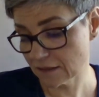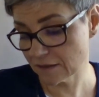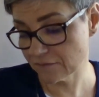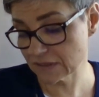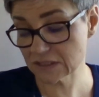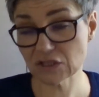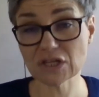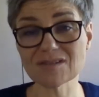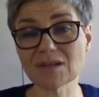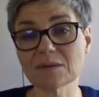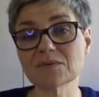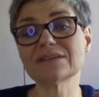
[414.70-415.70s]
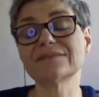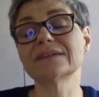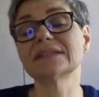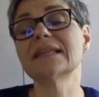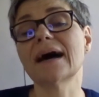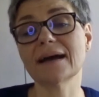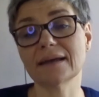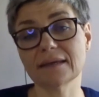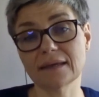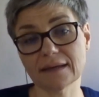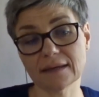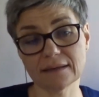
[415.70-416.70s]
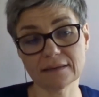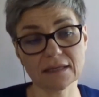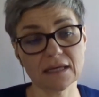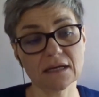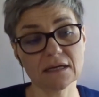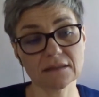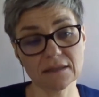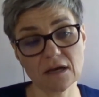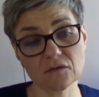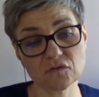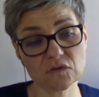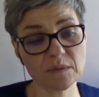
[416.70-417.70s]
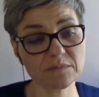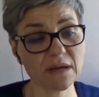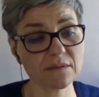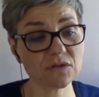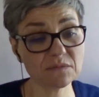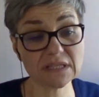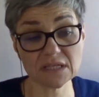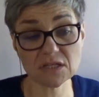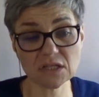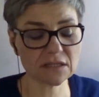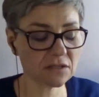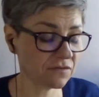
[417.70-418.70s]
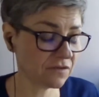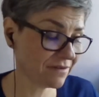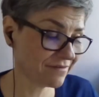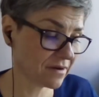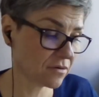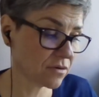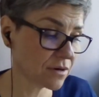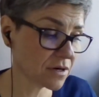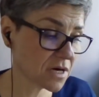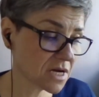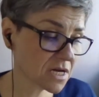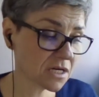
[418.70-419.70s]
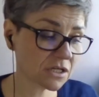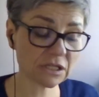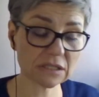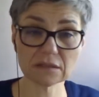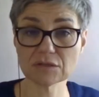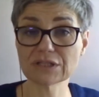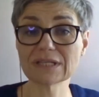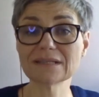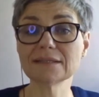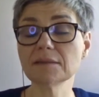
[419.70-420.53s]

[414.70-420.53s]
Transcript: więc często nam się wydaje, tak jak, tak jak już wspomniałam, że mi też się kiedyś wydawało, że, że ten